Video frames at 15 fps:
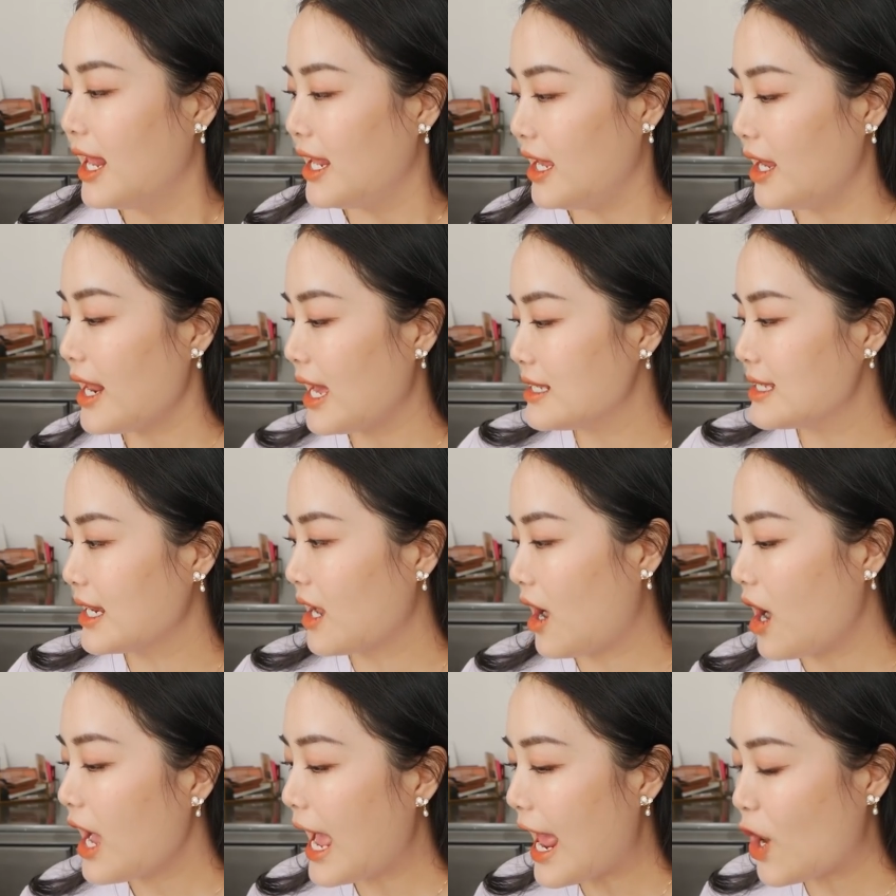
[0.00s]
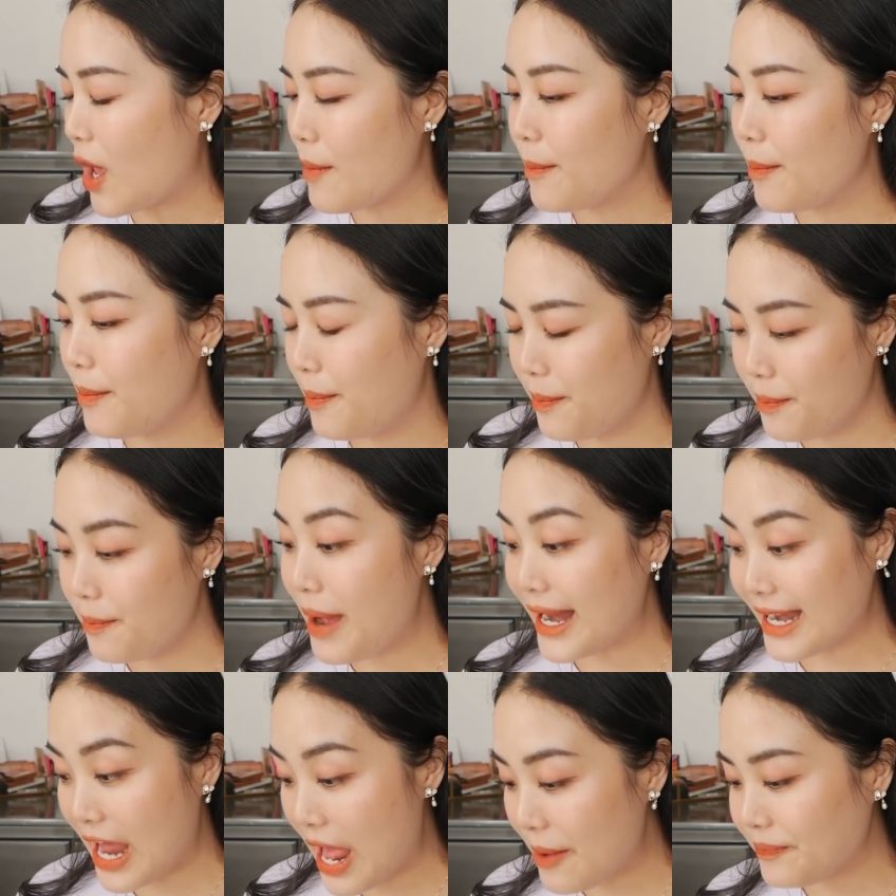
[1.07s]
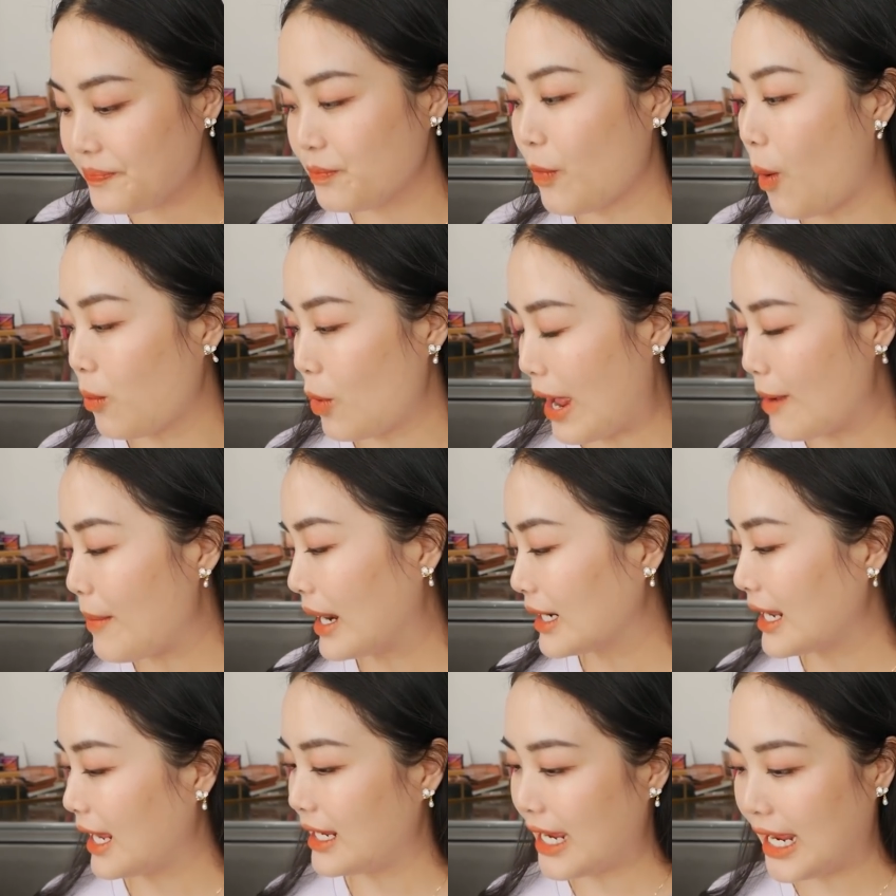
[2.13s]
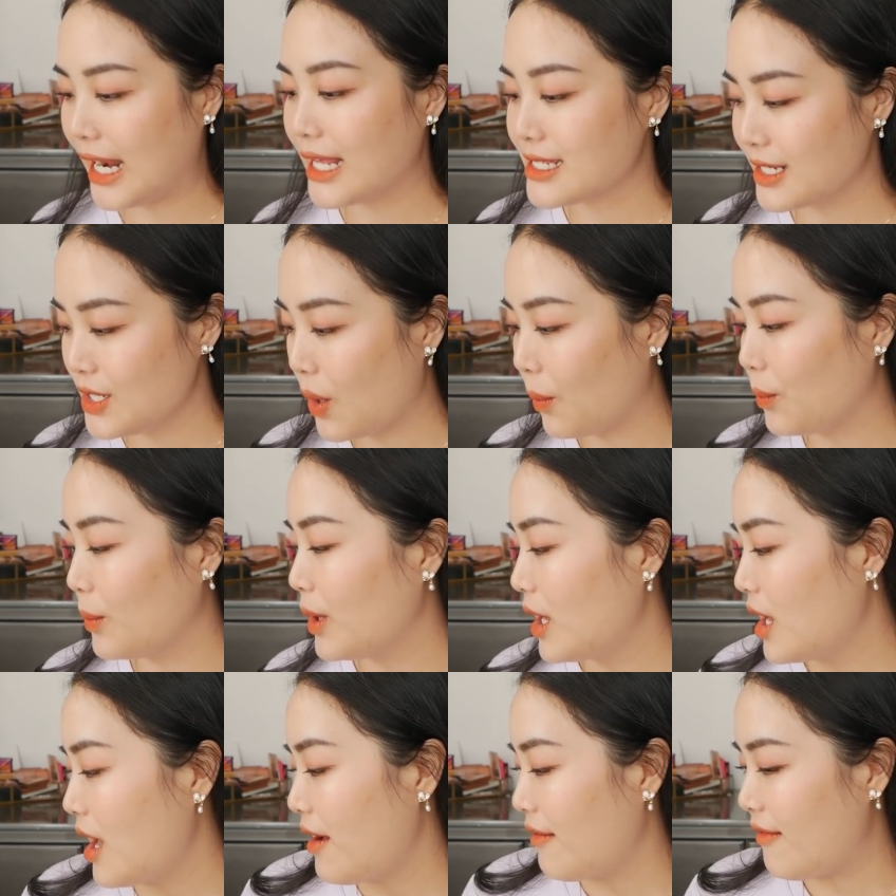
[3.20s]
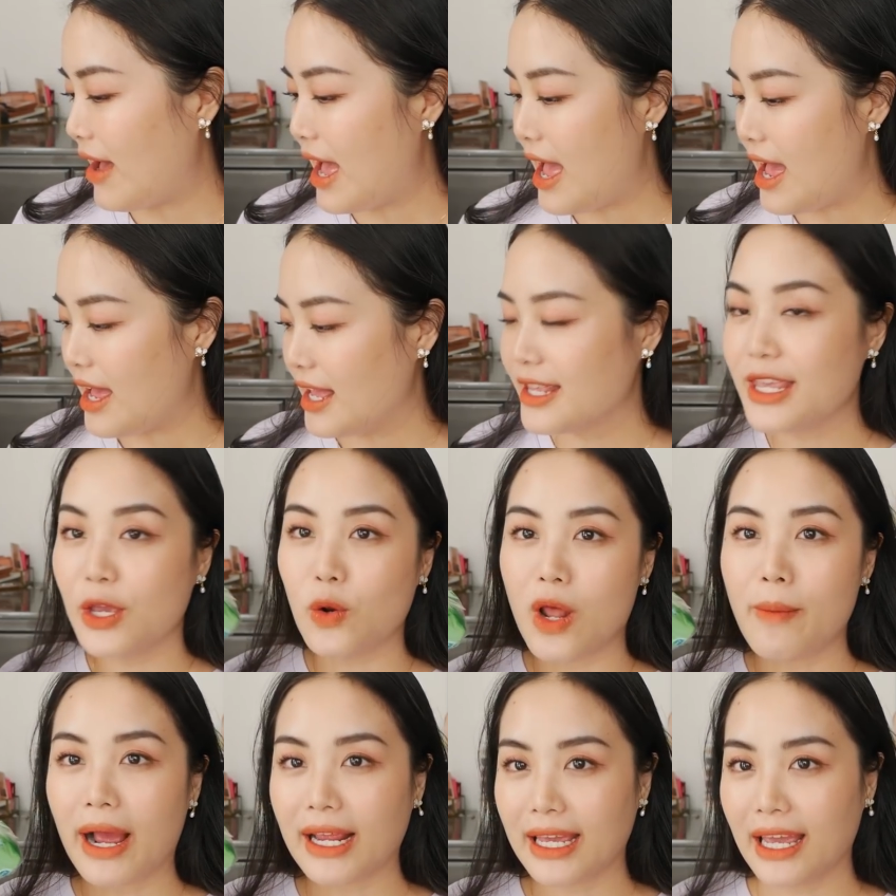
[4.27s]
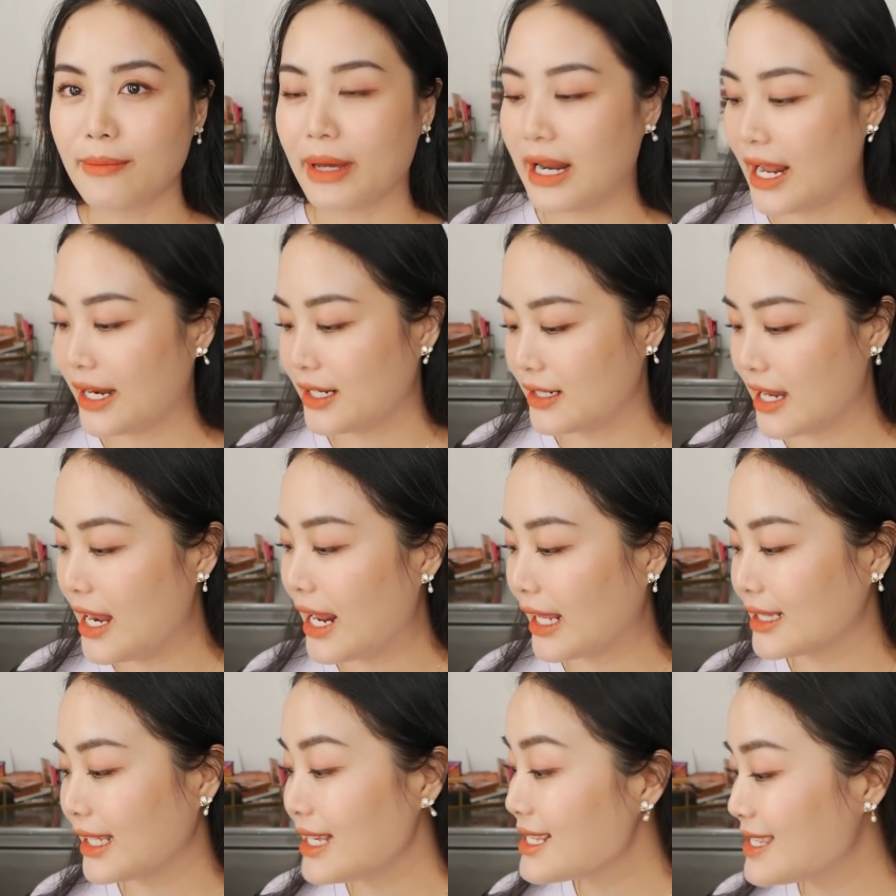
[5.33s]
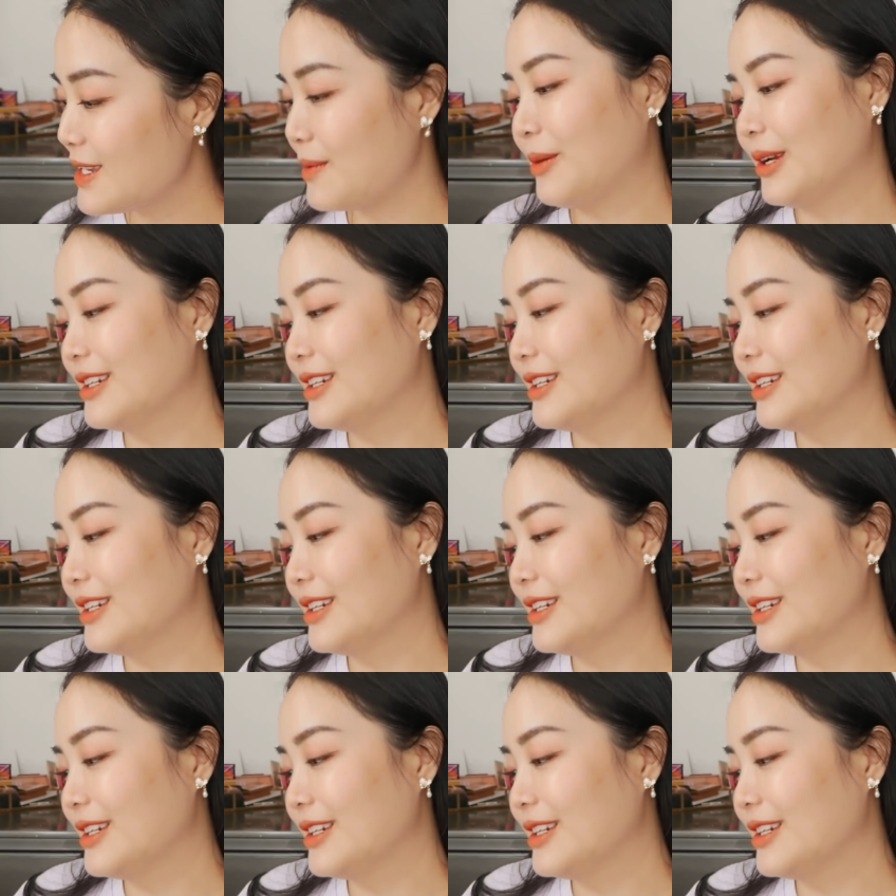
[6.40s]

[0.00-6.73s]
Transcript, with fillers: Thì ở đây sẽ có hai loại băng đêm, một loại băng hàng ngày Lan sử dụng và nhiều loại băng khác mà Lan để Lan test cho mọi